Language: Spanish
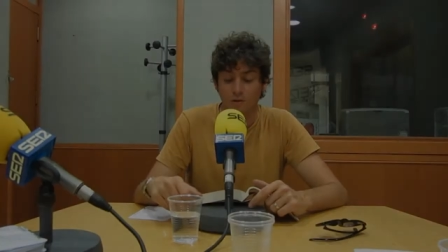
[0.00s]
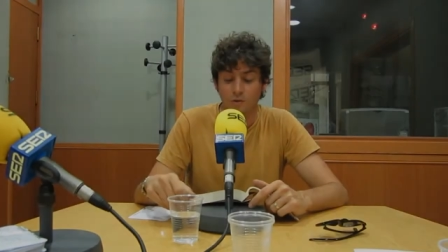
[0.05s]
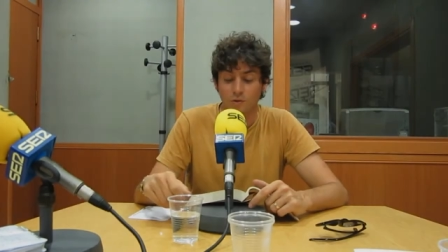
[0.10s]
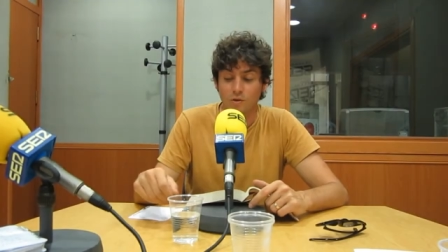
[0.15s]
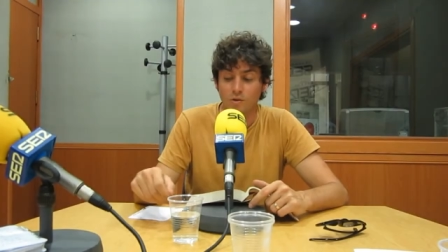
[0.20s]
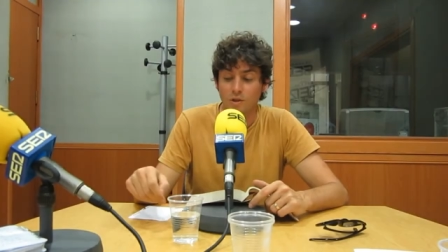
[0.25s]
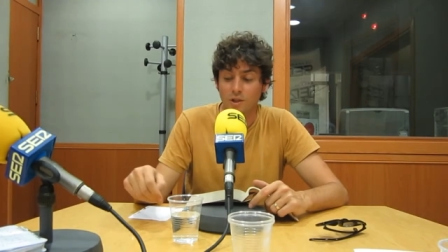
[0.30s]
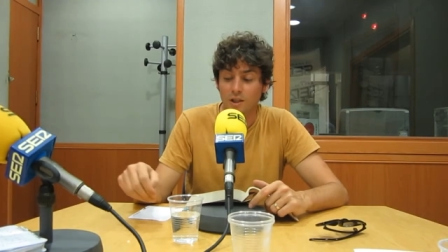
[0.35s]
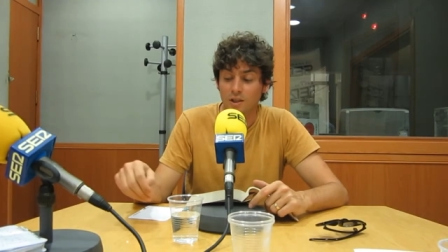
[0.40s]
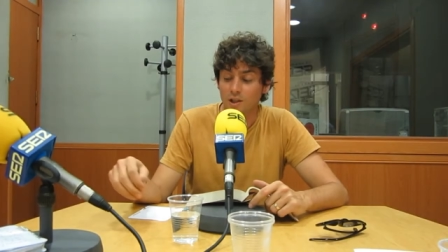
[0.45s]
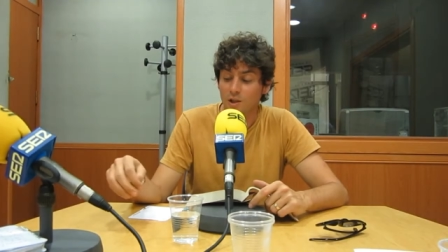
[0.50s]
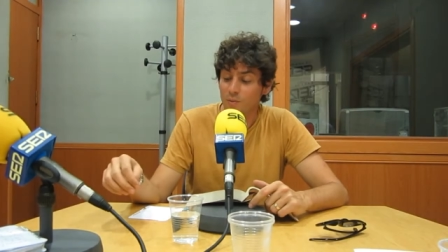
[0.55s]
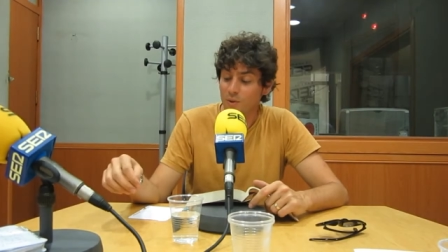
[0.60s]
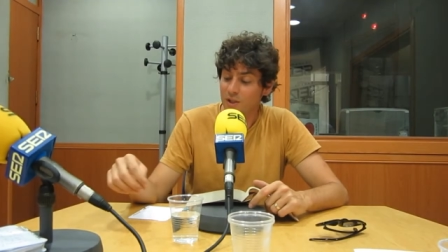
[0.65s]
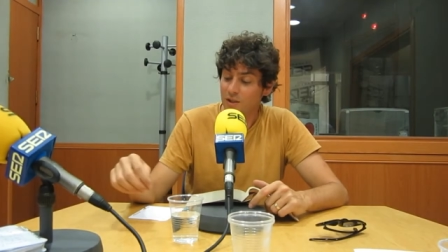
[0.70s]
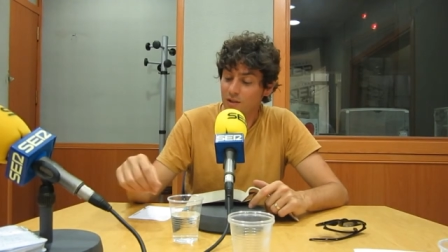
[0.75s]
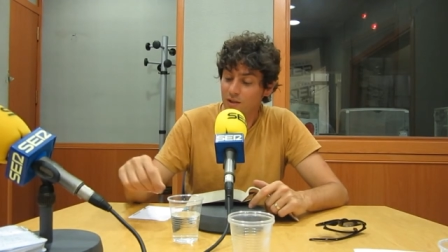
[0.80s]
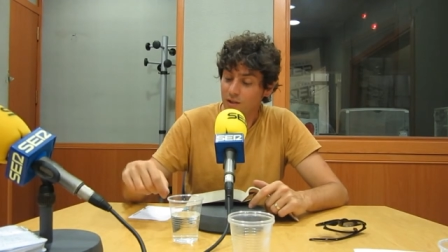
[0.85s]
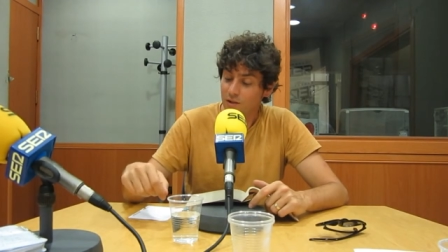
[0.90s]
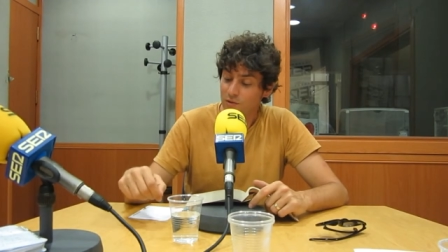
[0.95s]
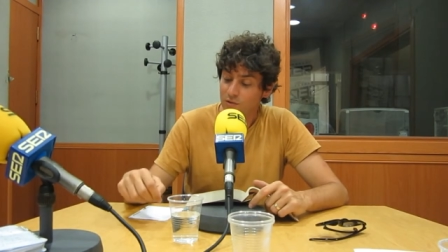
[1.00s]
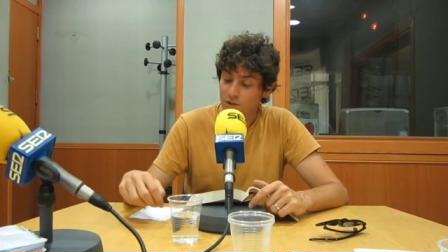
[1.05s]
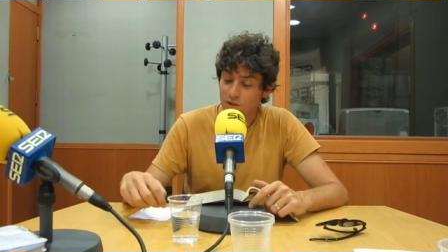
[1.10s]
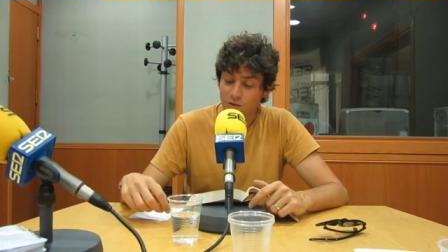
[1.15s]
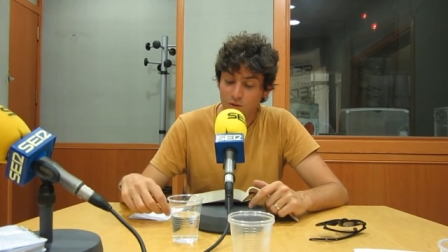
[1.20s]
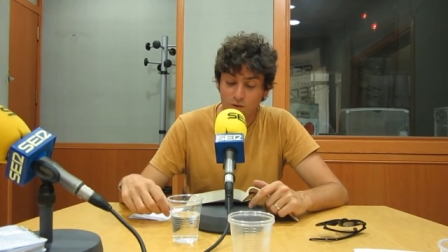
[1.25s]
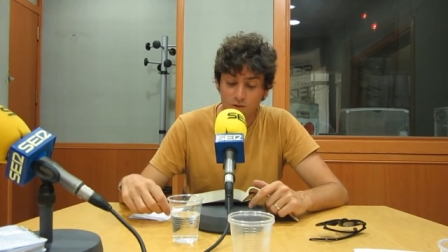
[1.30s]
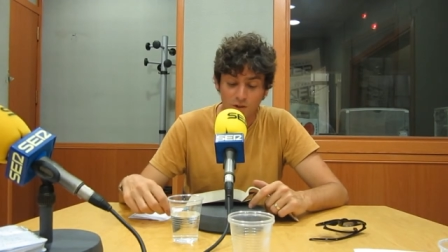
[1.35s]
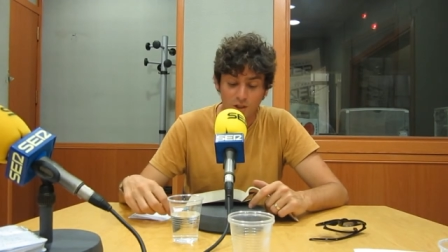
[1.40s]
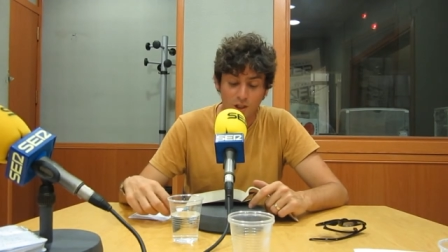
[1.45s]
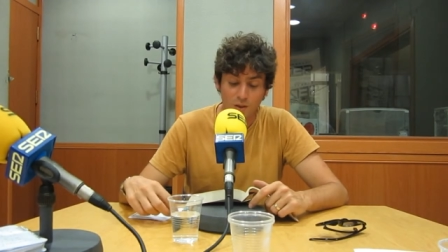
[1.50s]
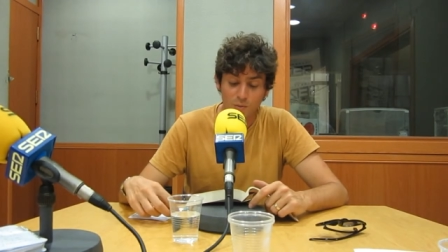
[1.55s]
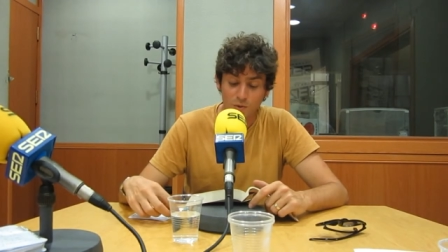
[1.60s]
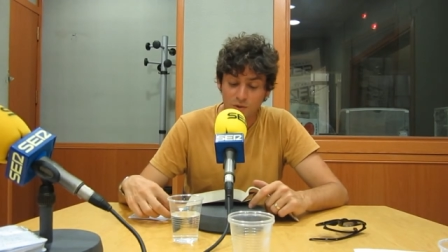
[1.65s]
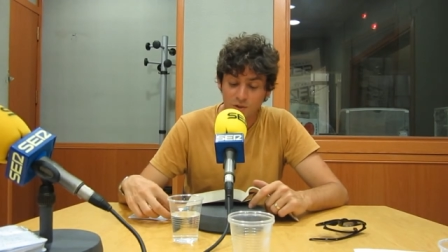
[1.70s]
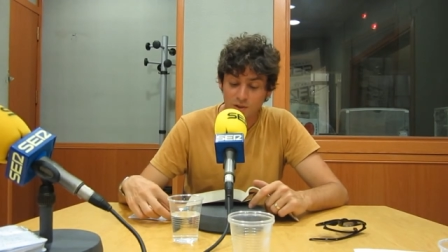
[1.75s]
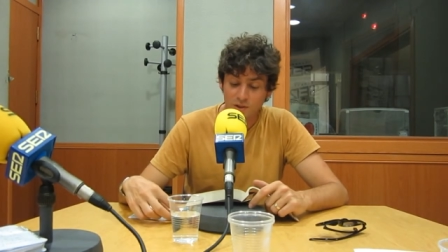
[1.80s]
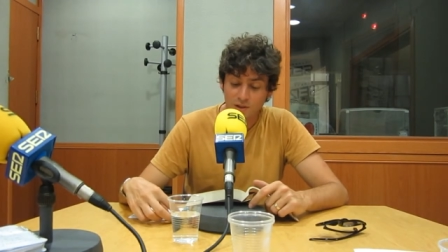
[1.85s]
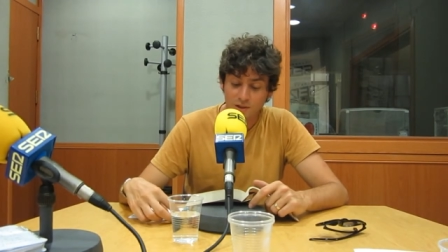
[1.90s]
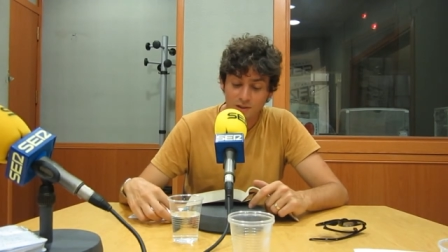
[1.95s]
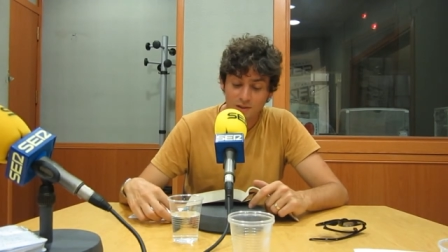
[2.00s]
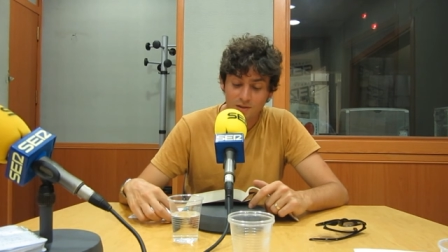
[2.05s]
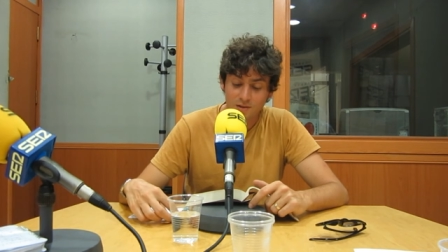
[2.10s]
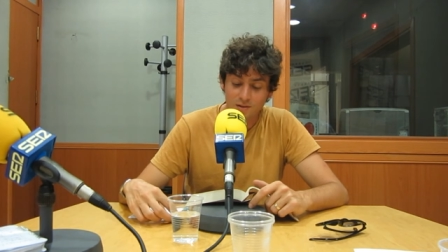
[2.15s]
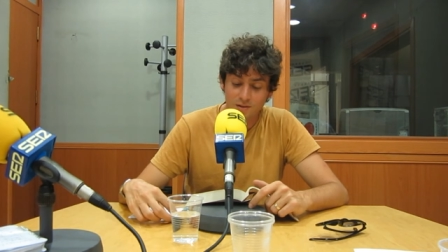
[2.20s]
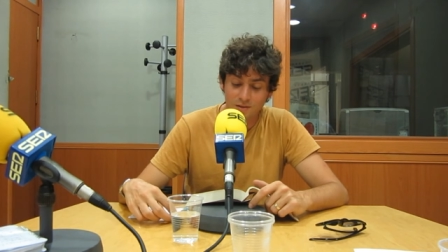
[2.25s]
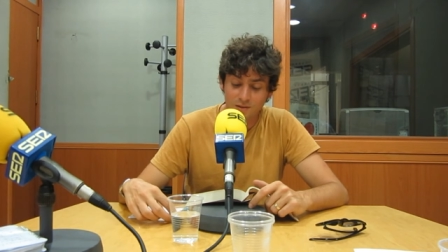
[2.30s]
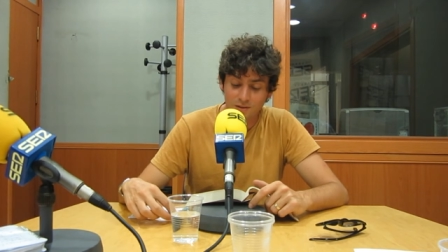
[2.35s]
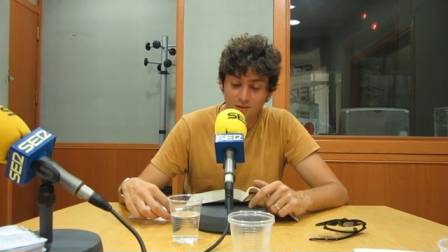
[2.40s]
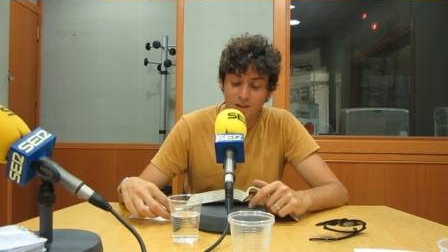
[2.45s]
Concretamente nos encontramos en el